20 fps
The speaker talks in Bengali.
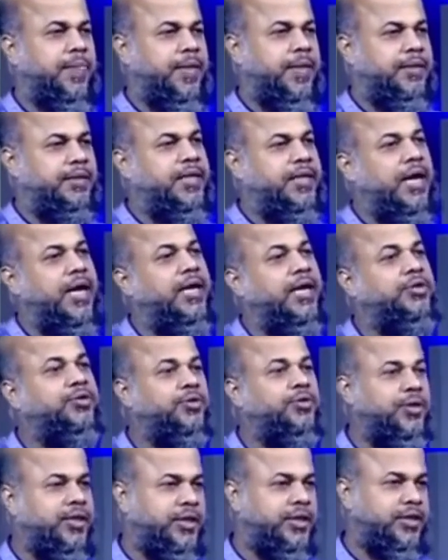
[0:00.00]
যে হাড়
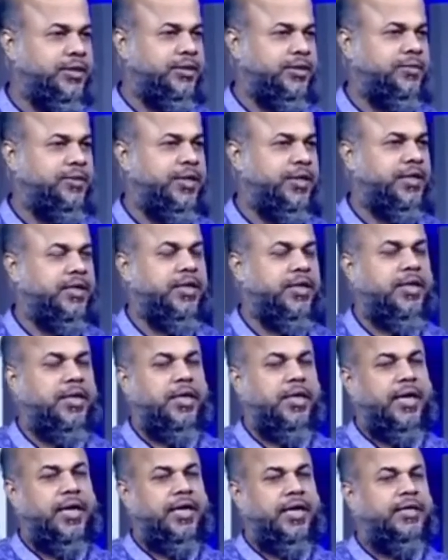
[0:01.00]
সরে গিয়েছে মানে
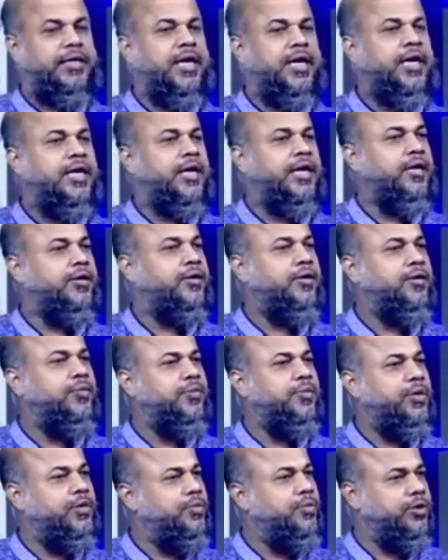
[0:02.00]
একটা হাড় আরেকটার
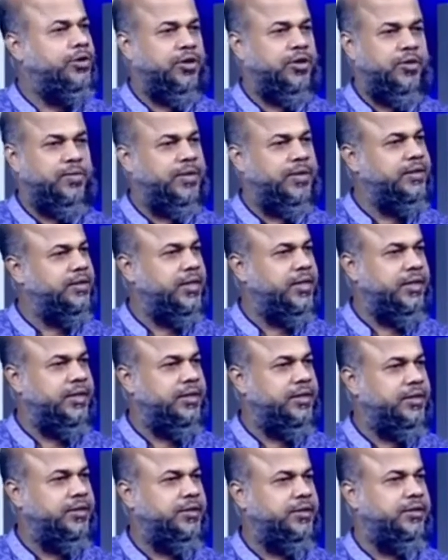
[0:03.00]
উপরে বসানো মাঝখানে
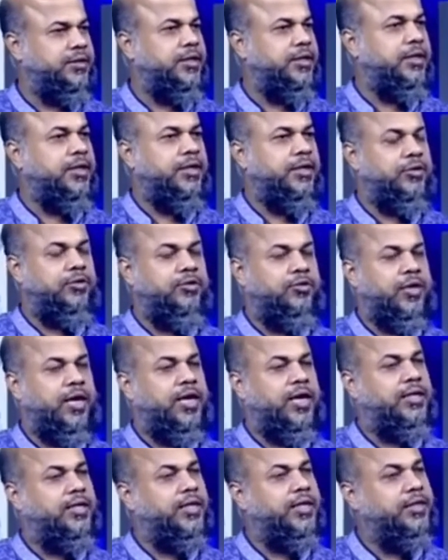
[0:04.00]
ডিস্ক কিন্তু
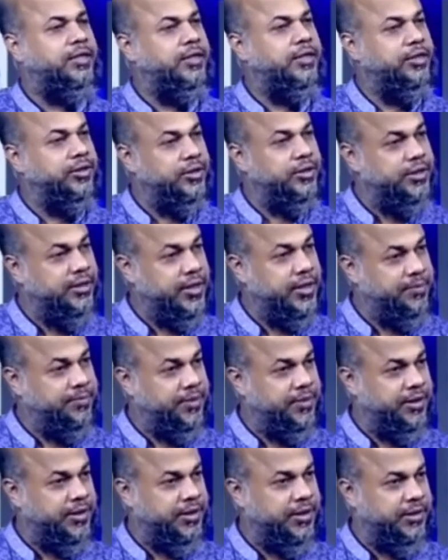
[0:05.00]
হাড় দেখা যায় স্লিপ
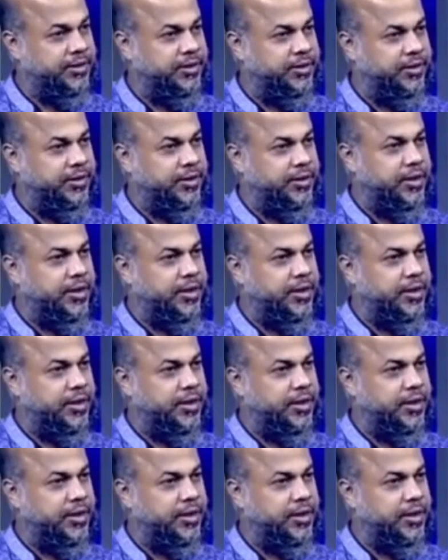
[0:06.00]
কেটে আছে